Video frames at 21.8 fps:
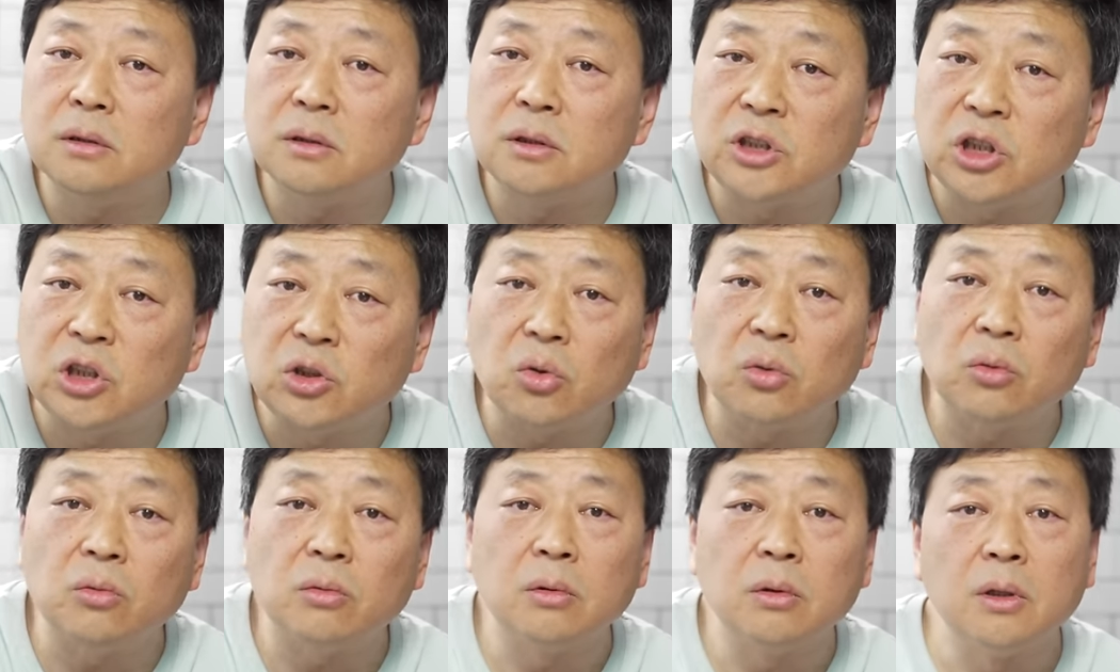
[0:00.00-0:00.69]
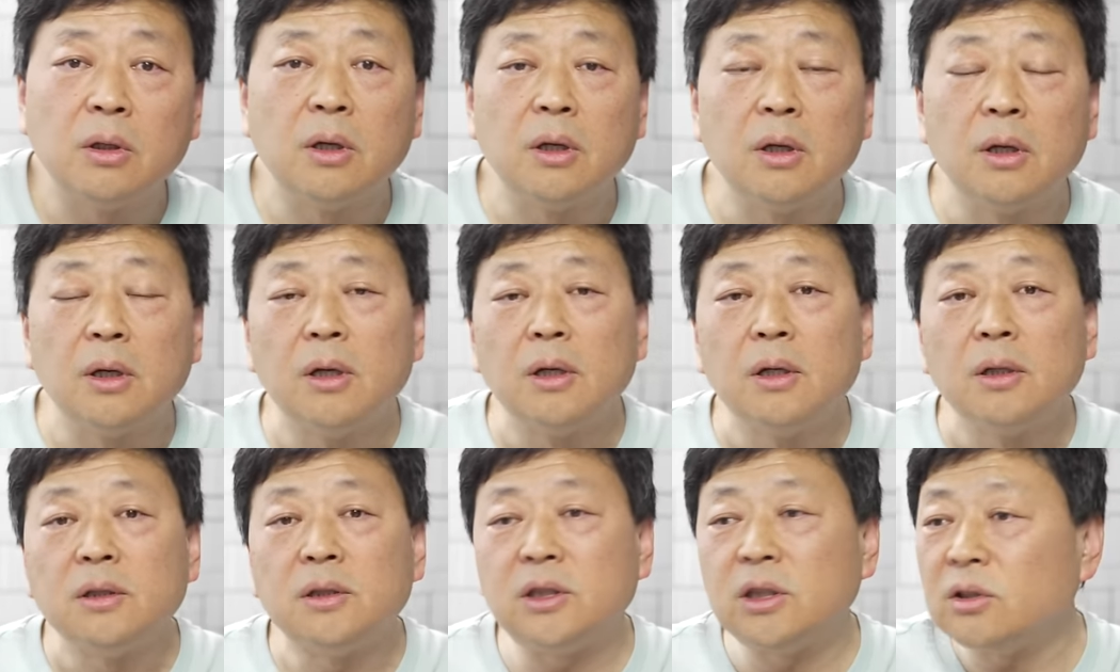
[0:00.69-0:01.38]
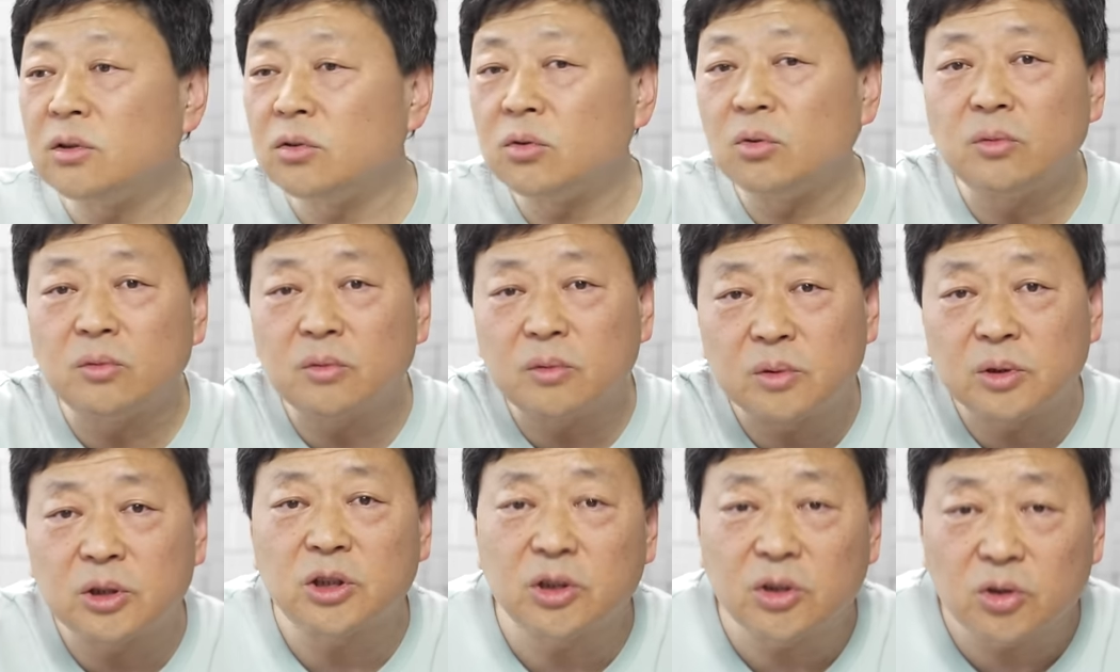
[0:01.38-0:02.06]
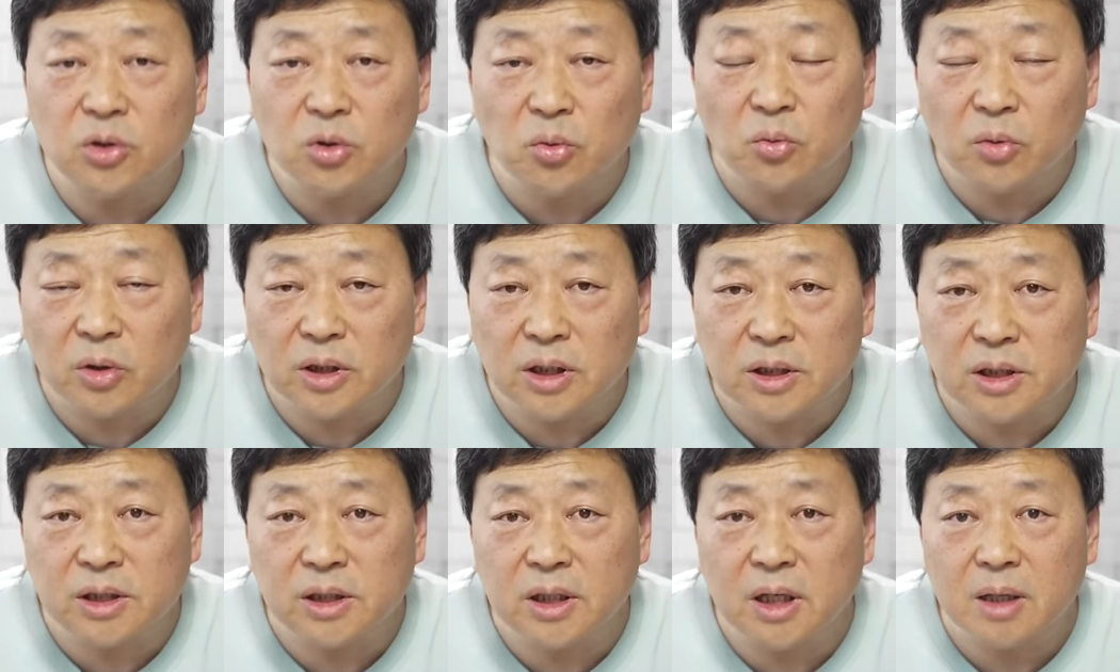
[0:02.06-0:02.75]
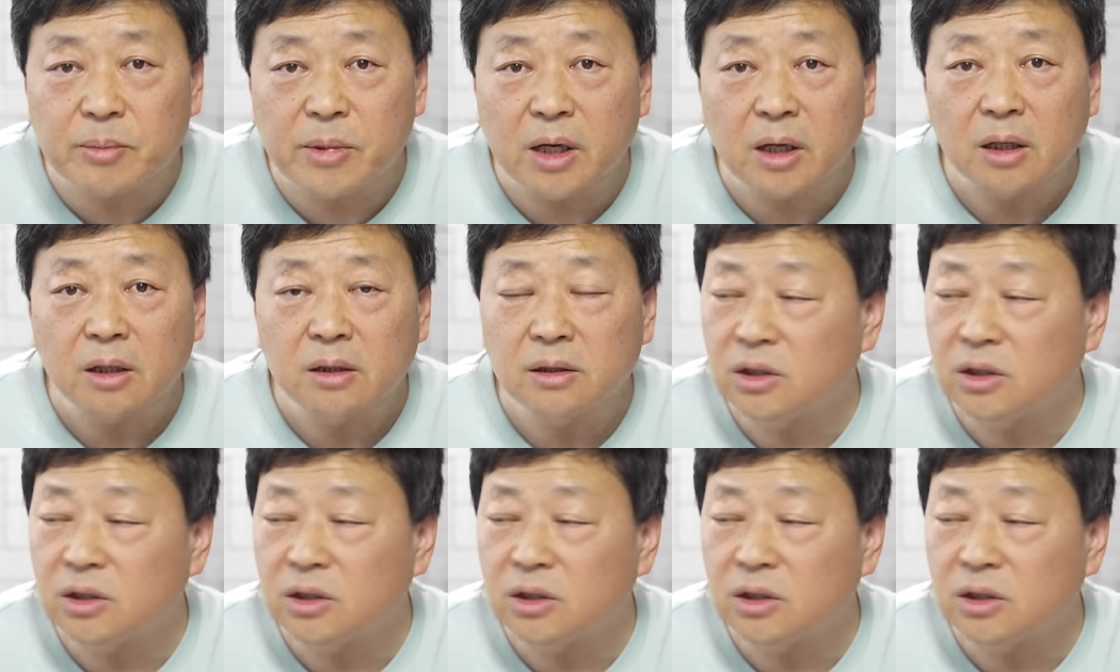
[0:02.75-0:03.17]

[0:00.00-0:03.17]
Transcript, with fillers: 京东，京东是中国的企业吗？